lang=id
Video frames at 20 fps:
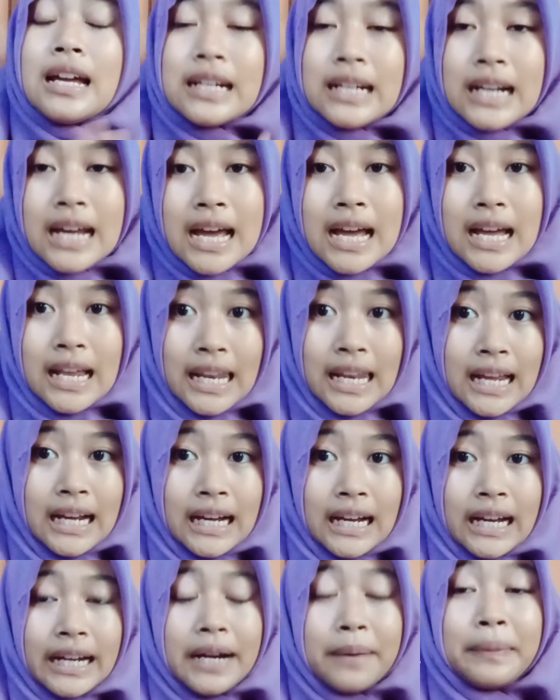Nah,
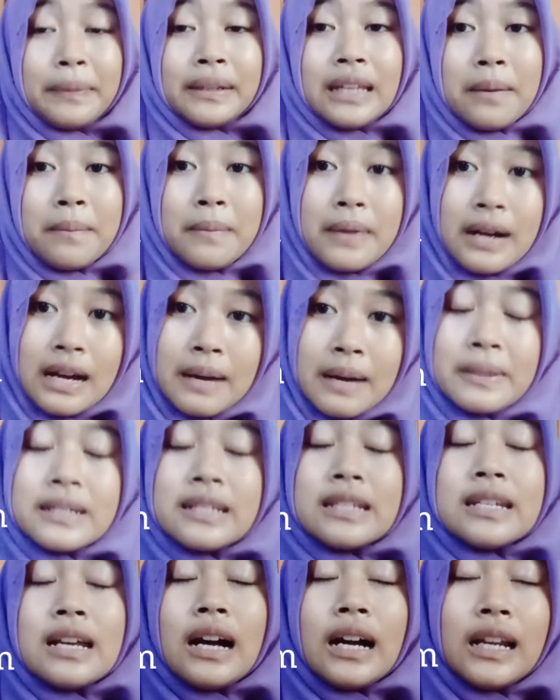langkah yang pertama
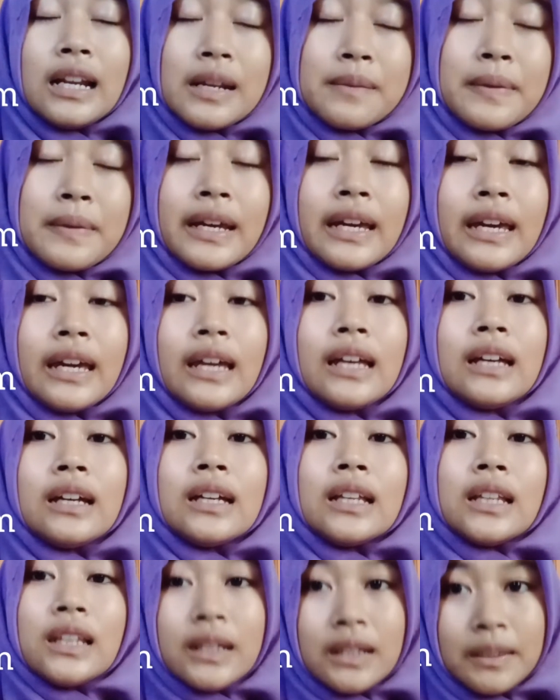pastinya kalian pakai
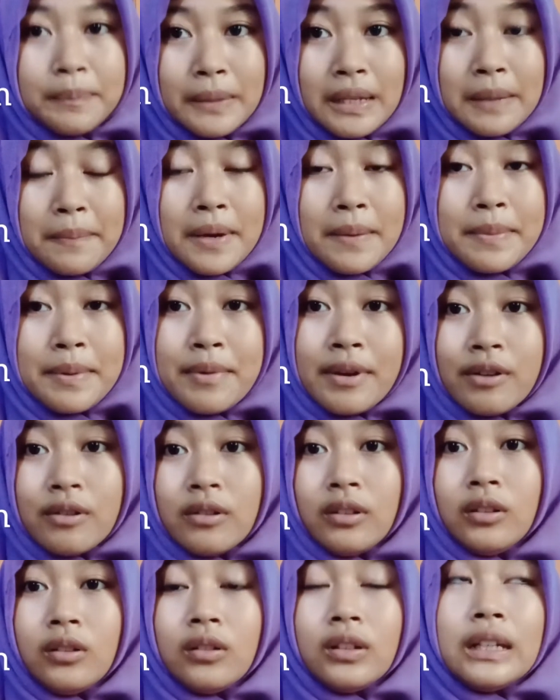pelembab bibir
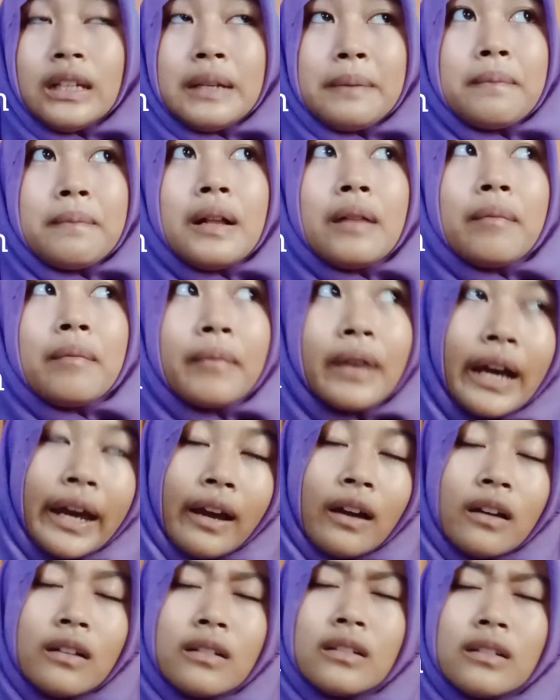dulu lip balm
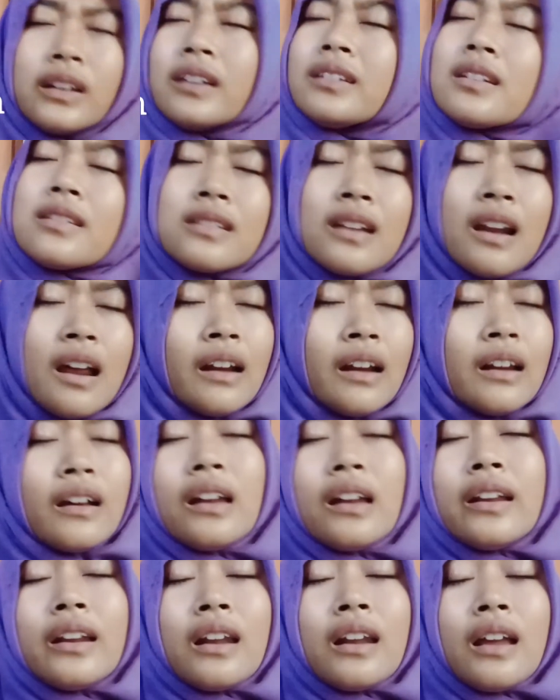cream ya terserah
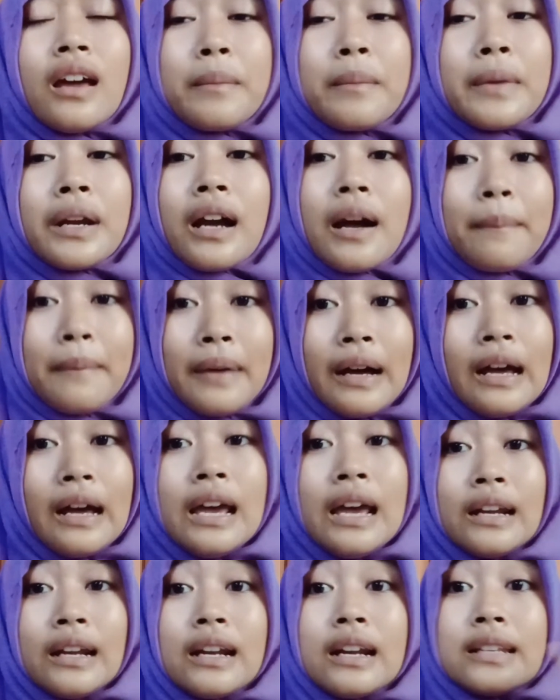kalian lah merek apa
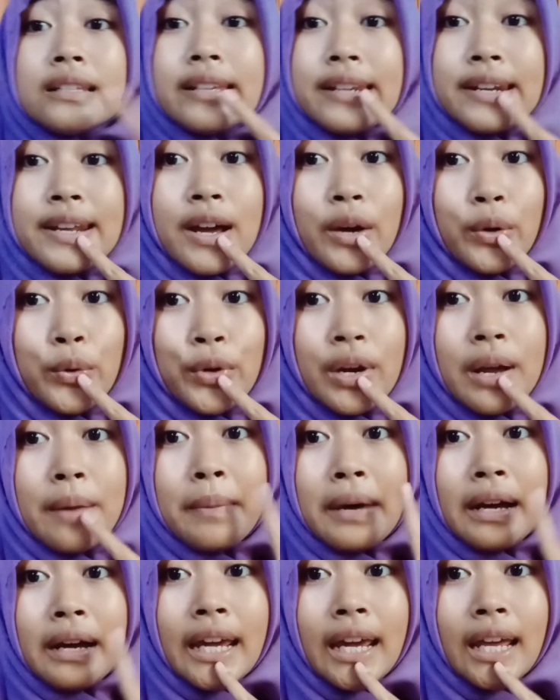dan di sini aku udah
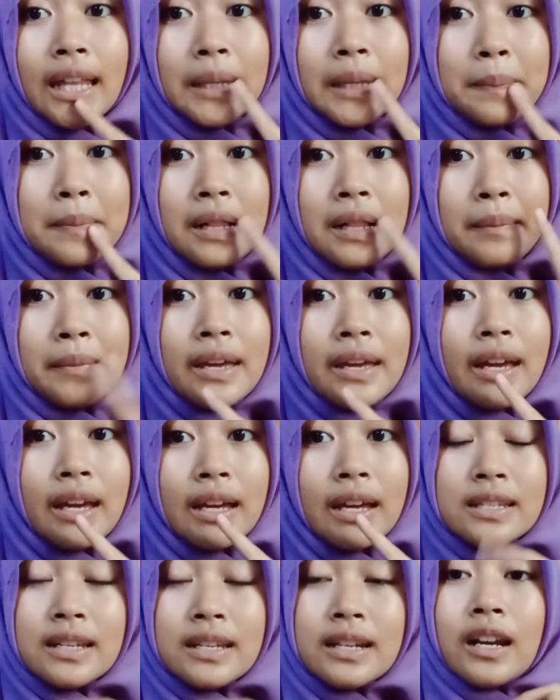pakai lip balmnya
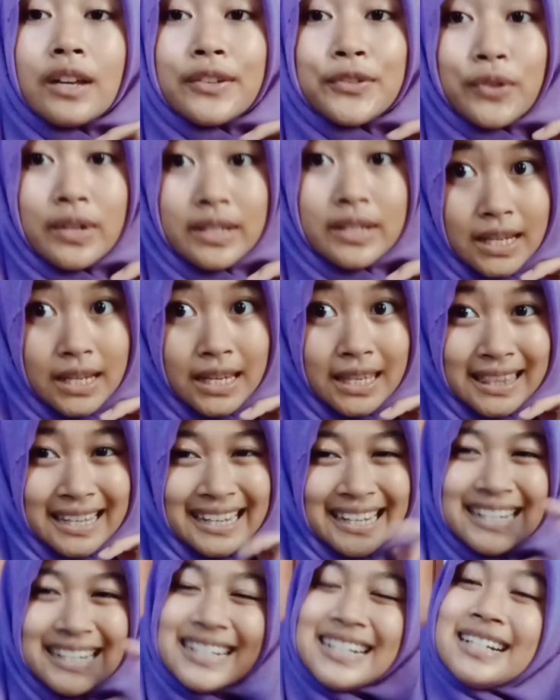ya jadi langsung aja kita
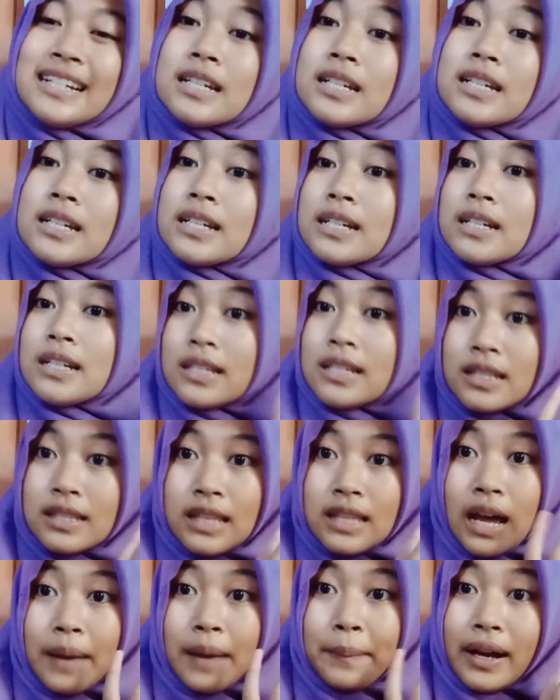ke
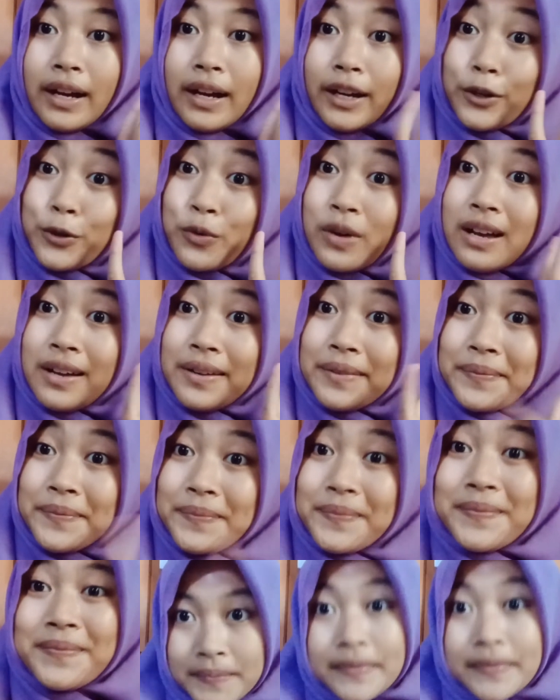tahap yang kedua
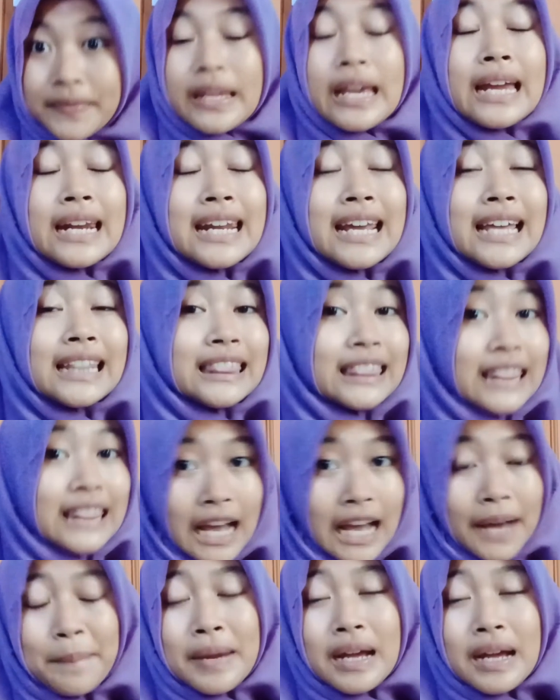dan
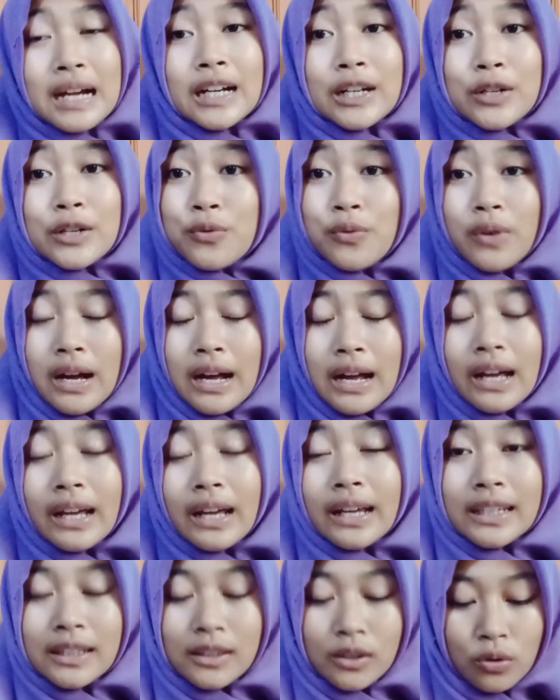tahap yang kedua
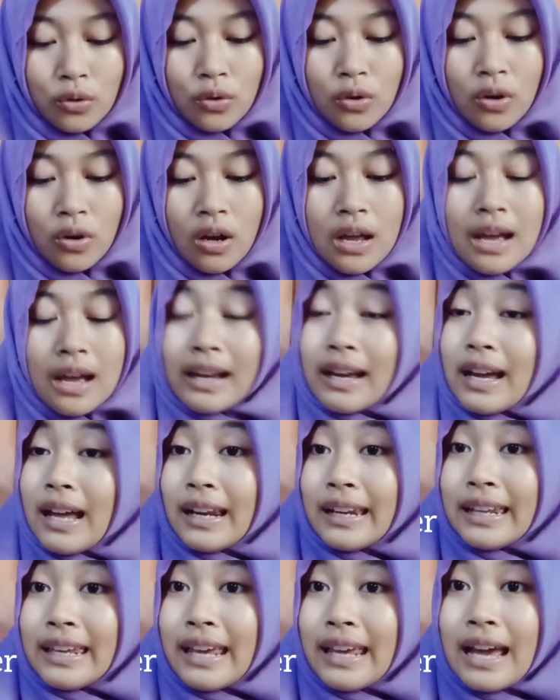itu
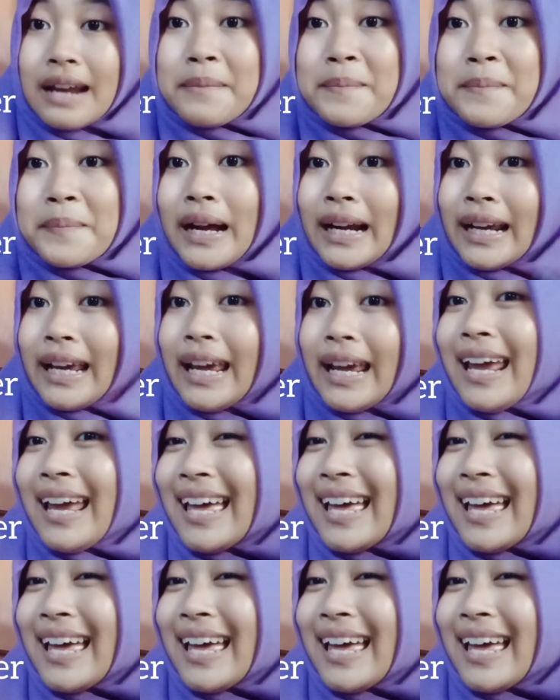kalian pakai